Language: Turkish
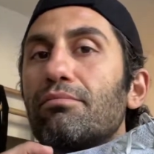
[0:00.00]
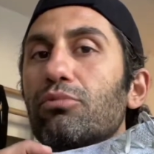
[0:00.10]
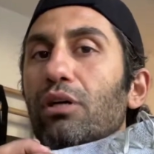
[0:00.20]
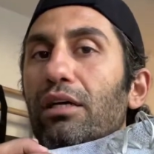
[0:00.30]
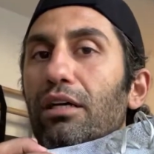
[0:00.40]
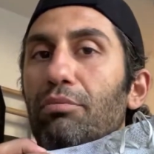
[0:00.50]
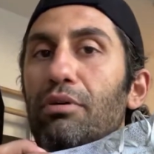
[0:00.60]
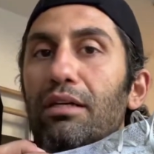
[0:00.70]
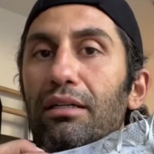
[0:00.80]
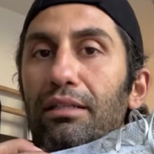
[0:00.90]
bu
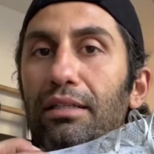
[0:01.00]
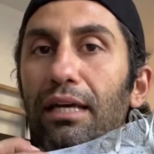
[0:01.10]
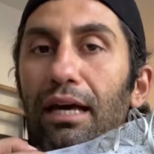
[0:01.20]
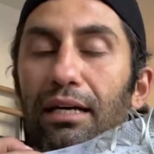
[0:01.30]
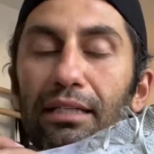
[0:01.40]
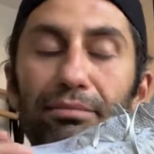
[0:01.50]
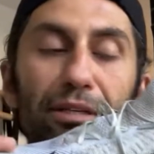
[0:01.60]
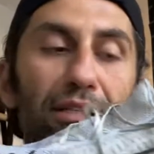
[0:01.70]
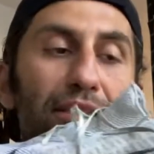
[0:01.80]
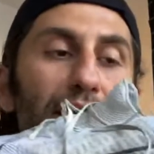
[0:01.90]
ayakkabı diğer resmi
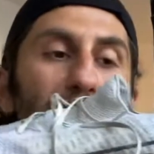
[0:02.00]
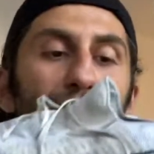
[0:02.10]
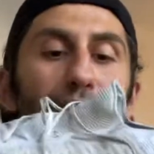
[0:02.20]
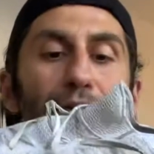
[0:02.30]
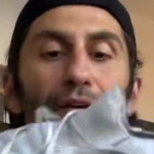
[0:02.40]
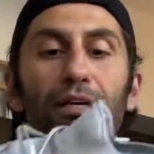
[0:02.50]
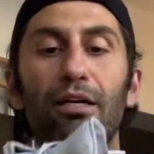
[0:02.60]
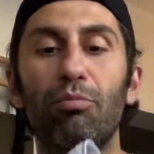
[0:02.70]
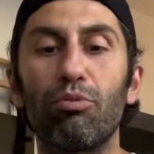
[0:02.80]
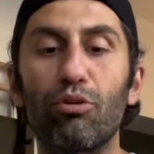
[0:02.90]
yarışlarda da
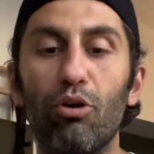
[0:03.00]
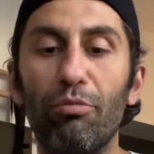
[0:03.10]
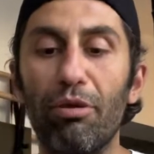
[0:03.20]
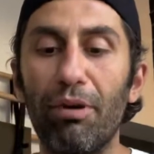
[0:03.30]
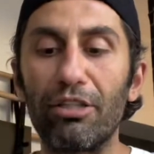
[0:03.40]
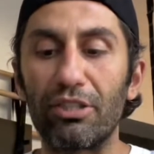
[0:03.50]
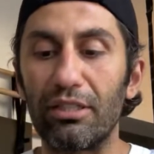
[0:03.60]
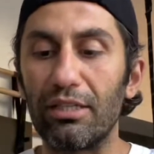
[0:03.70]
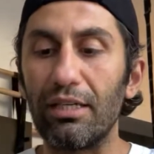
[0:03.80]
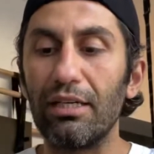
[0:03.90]
kabul görmeye
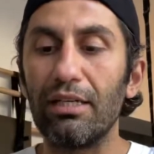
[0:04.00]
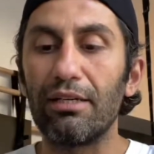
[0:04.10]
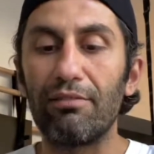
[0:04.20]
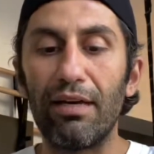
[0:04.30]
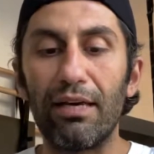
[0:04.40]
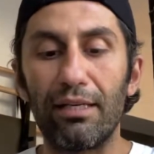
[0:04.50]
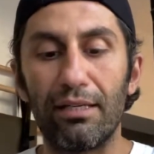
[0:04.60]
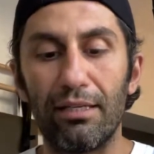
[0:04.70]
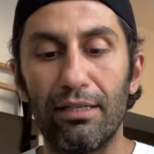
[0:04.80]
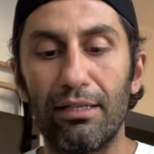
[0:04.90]
başladı ve
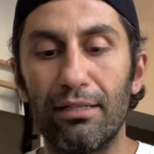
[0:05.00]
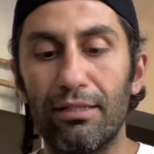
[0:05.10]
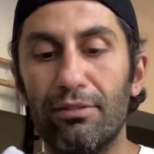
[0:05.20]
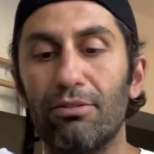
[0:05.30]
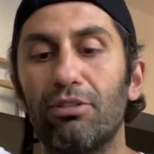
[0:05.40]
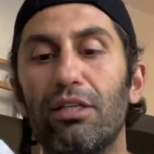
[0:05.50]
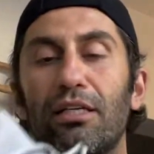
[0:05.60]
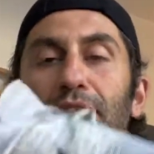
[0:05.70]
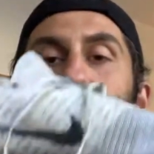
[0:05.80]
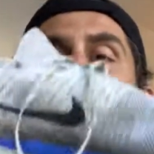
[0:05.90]
e, o
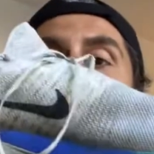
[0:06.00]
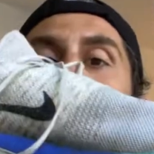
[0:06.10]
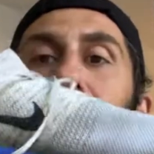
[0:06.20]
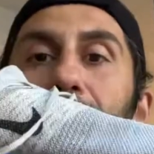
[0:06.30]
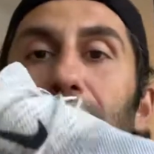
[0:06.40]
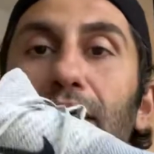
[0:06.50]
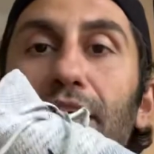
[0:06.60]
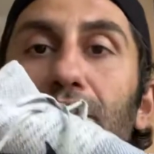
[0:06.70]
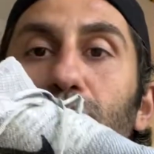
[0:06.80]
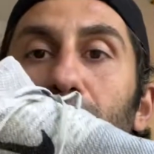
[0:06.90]
şekilde hayatlara
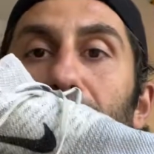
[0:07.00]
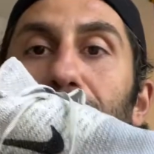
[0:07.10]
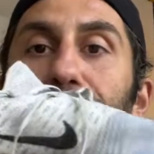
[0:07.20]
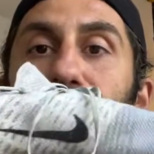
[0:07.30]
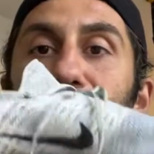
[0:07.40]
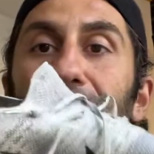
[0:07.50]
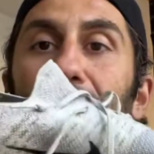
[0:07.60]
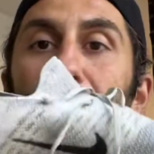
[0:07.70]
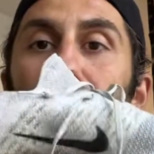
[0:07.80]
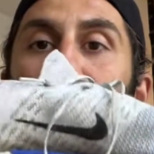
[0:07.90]
girdi. Şu an en fazla
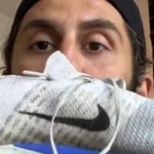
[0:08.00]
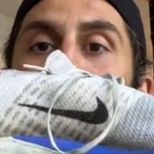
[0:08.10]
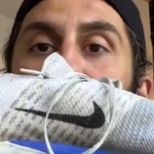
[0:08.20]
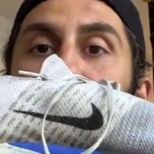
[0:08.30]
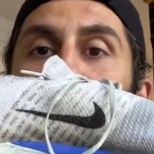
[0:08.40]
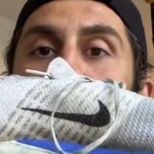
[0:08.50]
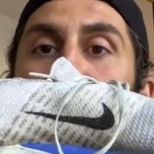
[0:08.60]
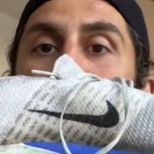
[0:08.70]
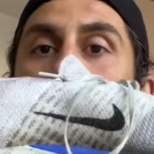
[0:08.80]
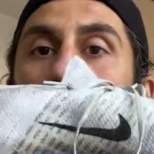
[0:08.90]
galiba Nike'ın
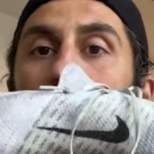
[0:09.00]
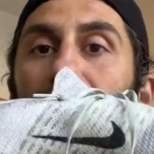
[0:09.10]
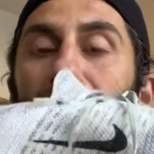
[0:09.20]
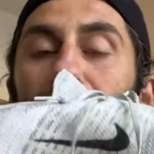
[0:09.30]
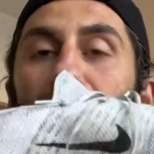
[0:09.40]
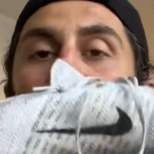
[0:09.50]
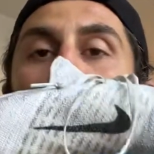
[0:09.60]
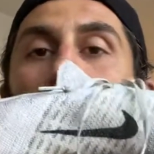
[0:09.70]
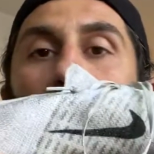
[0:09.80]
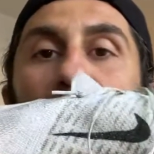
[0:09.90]
satan koşu ayakkabısı.
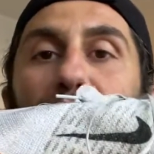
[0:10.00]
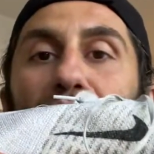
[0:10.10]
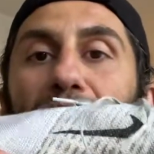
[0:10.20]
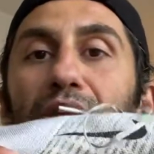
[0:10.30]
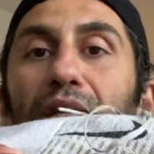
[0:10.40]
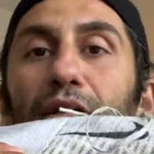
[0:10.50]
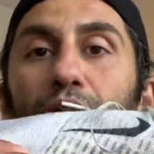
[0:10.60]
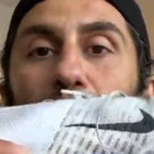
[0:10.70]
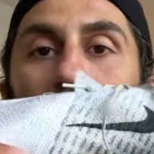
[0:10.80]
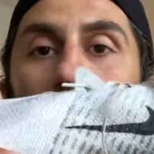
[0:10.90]
Şu ön tabanında
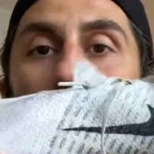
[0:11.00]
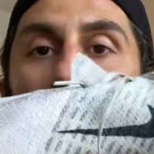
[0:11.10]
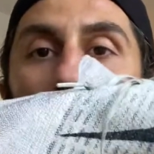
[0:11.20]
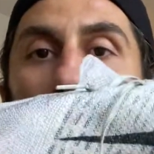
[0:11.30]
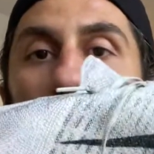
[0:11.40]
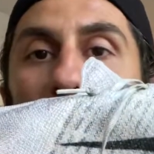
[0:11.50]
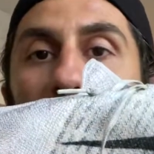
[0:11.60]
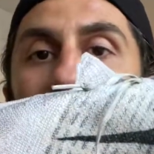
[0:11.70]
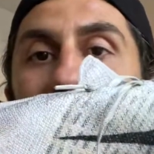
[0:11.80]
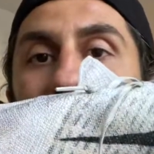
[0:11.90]
şurada böyle küçük bir
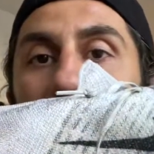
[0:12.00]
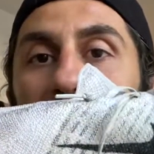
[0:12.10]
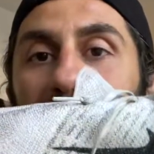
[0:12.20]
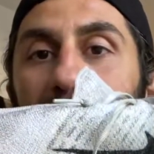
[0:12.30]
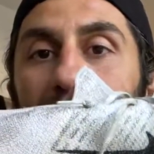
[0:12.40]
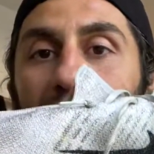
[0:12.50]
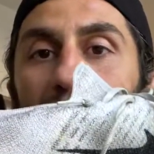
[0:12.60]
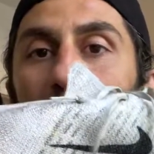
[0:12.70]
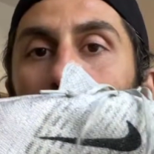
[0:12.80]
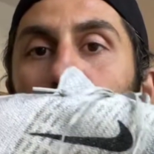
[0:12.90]
yastıklaması var.
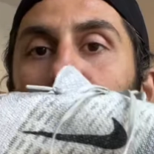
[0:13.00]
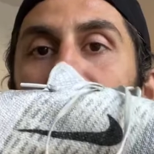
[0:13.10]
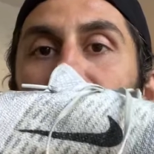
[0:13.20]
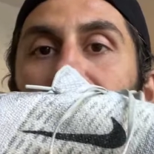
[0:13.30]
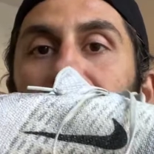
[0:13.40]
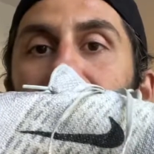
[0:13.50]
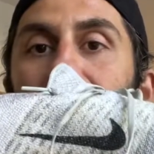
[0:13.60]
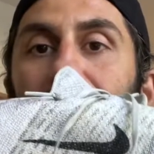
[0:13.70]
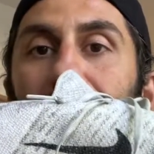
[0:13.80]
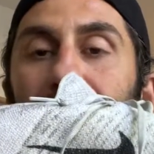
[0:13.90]
Koşarken işte
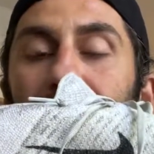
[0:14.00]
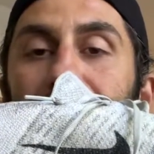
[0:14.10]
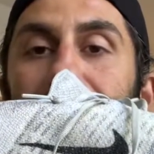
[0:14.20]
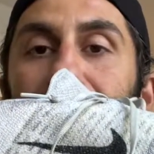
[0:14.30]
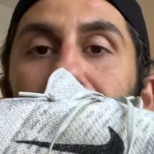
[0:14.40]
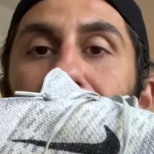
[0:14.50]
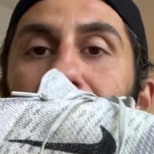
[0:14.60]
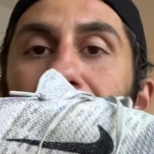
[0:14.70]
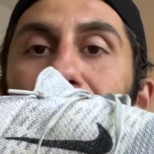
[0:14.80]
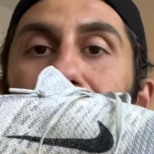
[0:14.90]
ayağınızın
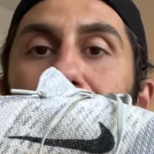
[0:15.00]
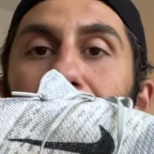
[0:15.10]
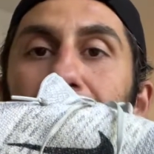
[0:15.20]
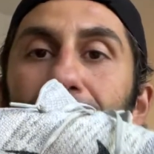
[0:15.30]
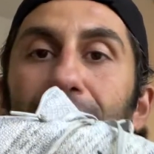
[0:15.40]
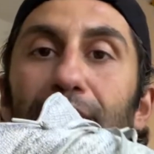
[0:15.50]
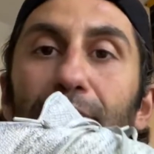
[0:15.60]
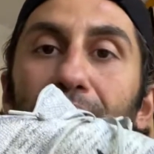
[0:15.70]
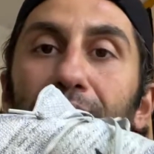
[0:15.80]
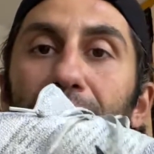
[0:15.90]
yere değdiği andan
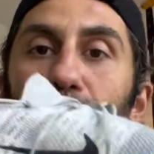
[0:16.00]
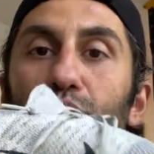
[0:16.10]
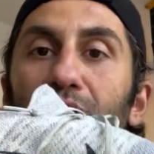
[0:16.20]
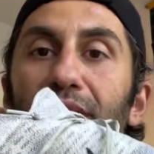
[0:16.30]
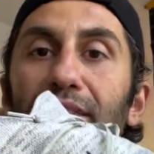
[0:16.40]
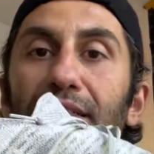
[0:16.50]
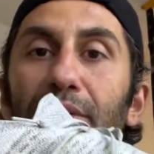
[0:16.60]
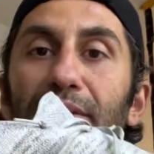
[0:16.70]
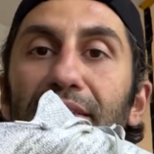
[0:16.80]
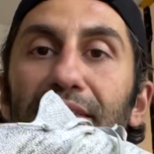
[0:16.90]
itibaren bu
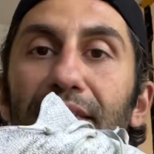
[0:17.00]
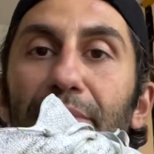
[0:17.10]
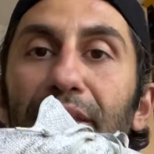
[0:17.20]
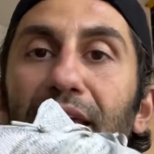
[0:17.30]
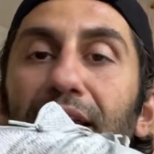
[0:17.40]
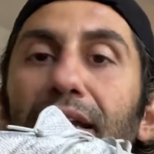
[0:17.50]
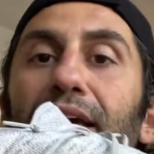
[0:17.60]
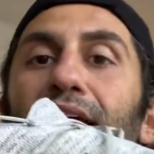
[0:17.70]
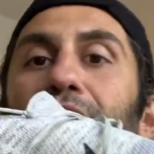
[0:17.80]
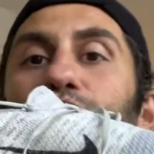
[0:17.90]
yastıklama sistemi
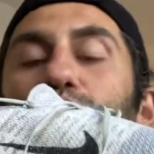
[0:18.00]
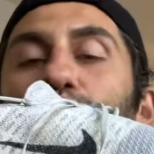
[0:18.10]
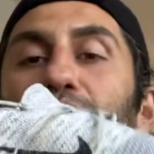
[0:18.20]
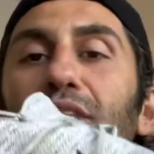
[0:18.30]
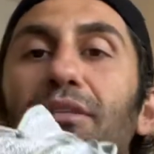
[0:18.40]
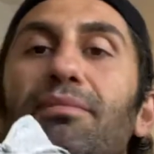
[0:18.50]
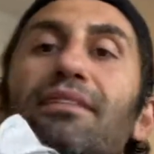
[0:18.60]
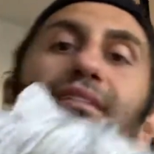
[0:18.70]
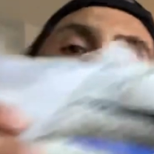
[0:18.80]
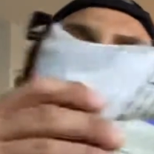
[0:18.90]
yeri yumuşatıp
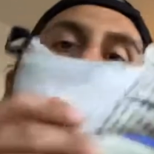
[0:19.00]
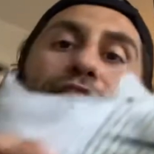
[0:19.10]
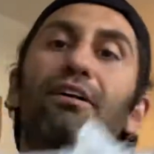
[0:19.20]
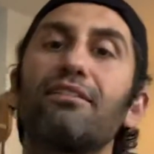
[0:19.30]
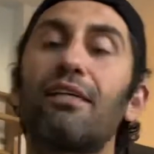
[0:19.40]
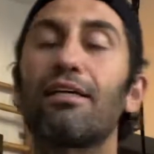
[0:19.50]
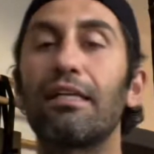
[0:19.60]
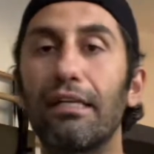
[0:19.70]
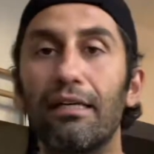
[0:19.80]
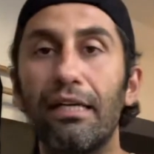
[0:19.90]
sizi daha fazla
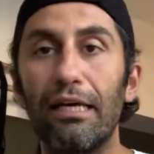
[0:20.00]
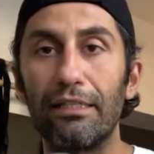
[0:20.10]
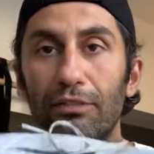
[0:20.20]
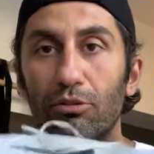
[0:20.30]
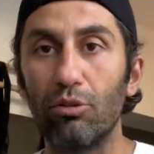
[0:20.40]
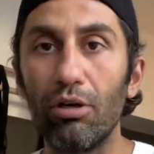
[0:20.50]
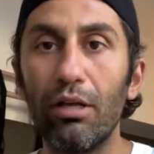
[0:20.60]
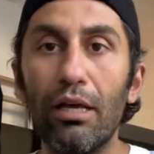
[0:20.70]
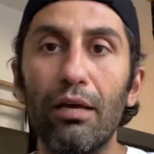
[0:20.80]
ileriye itiyor.